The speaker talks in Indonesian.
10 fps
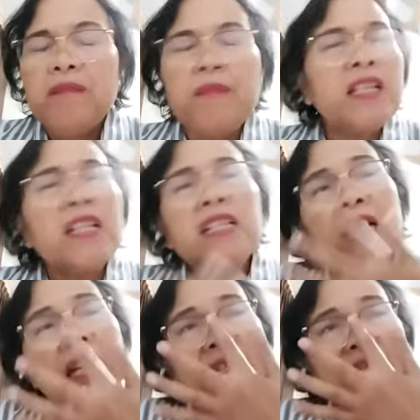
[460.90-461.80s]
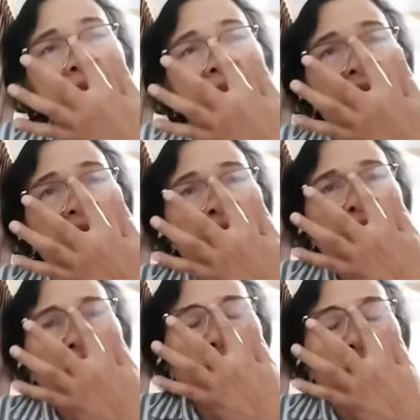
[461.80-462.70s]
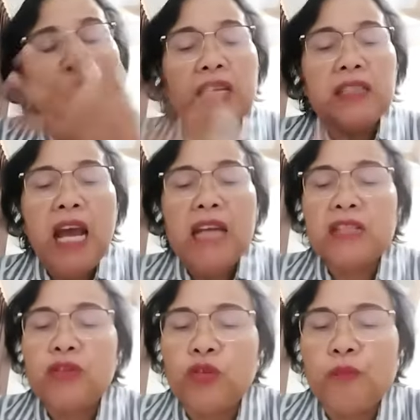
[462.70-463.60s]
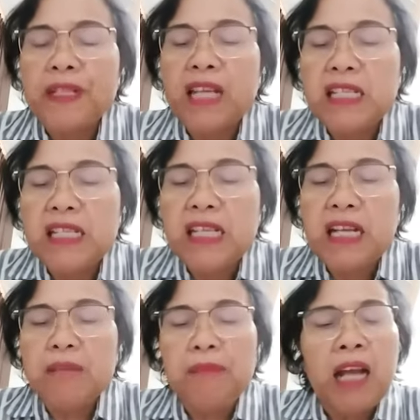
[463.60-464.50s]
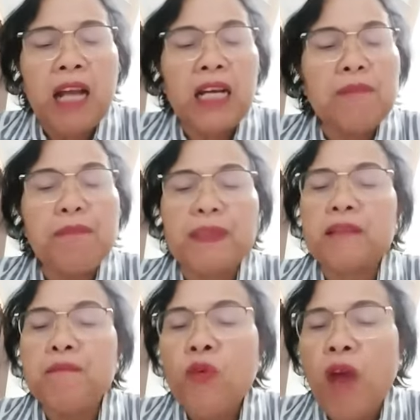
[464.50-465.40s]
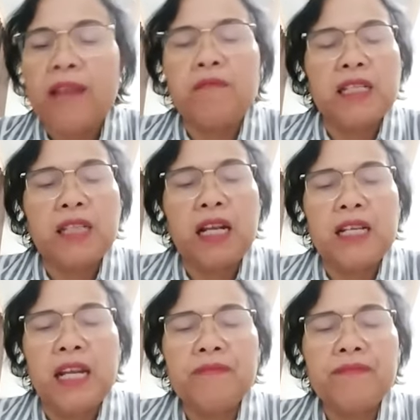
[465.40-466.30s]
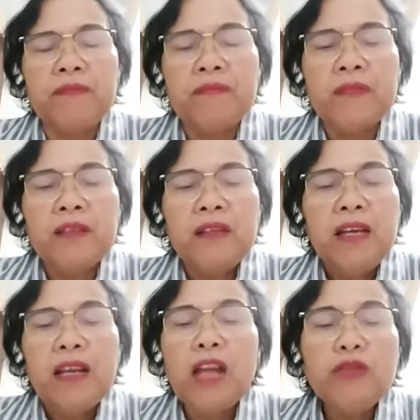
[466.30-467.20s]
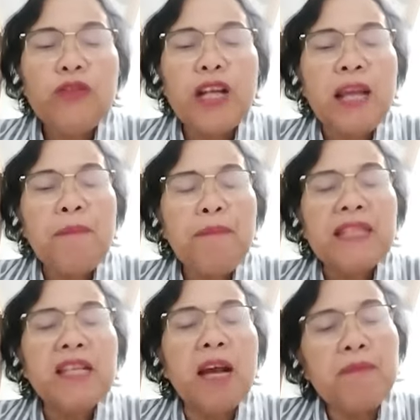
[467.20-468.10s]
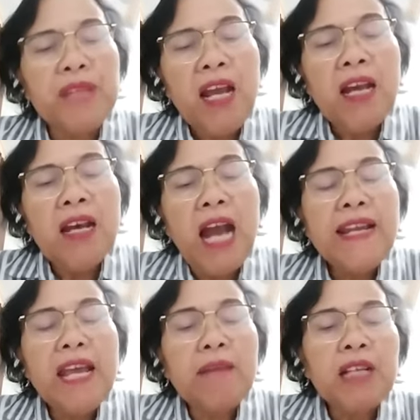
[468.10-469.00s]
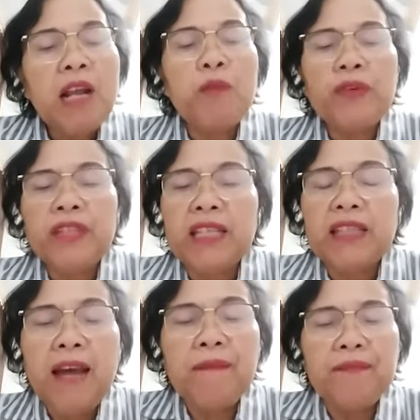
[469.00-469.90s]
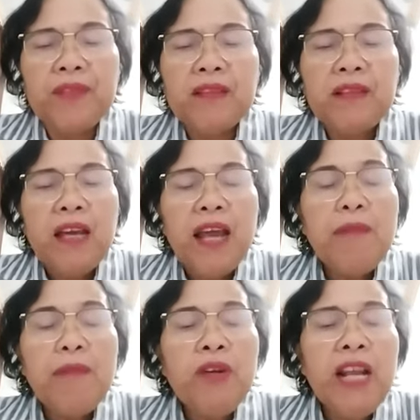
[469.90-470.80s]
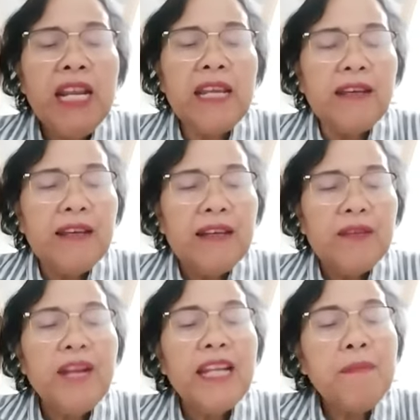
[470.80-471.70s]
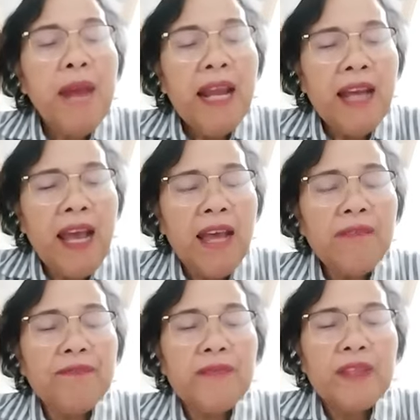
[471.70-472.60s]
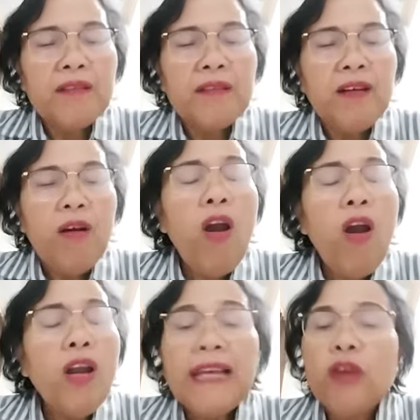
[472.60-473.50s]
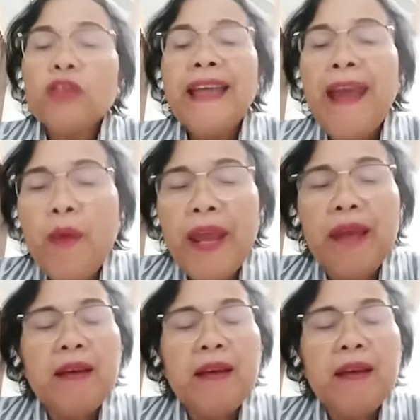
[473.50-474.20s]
Misalnya sebagai suatu contoh, kita ada suatu perjanjian mengadakan pertemuan misalnya. Lalu sudah sampai jamnya, ada yang menelpon kita. Eh Bu Nelly, Udah di mana? Oh, lagi OTW.